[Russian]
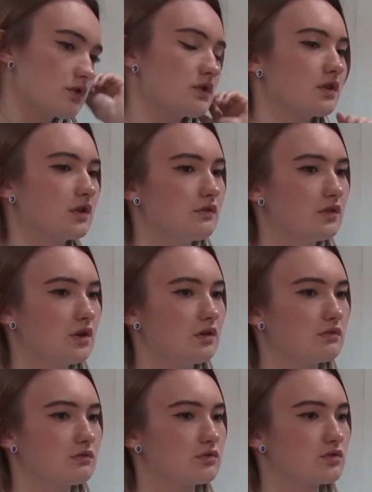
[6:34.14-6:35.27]
Честно говоря,
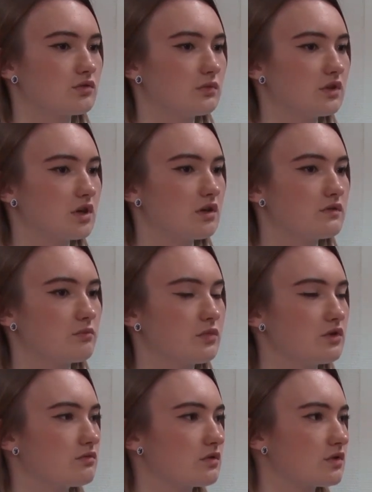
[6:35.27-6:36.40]
то, что мне нравится,
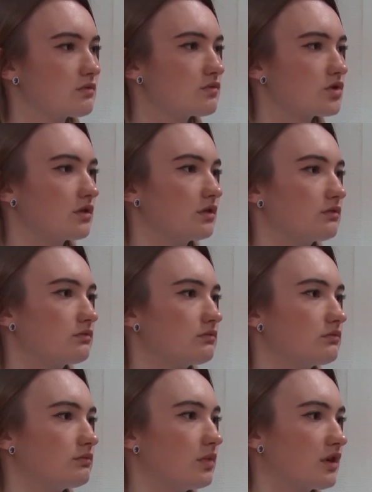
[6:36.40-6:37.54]
песню заслушала.
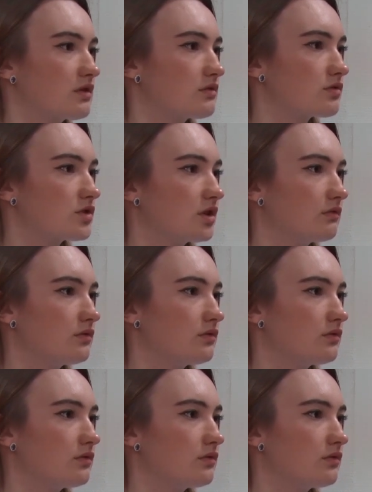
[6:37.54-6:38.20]
Пока слушала,